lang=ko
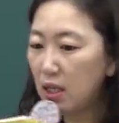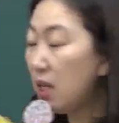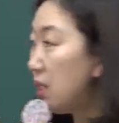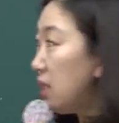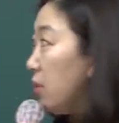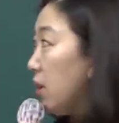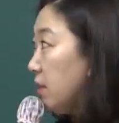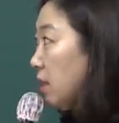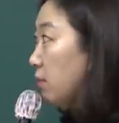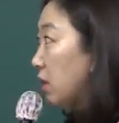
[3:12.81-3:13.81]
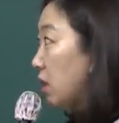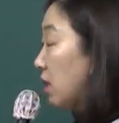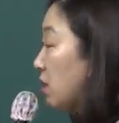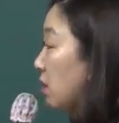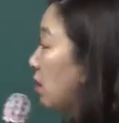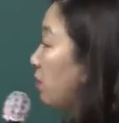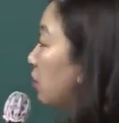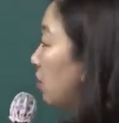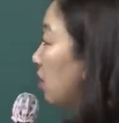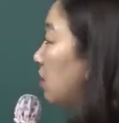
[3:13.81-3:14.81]
탈질화 미생물에 대해서
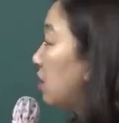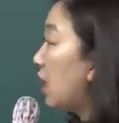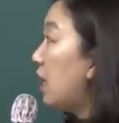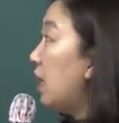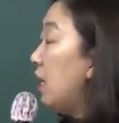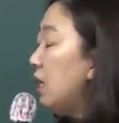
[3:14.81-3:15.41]
설명을 드렸는데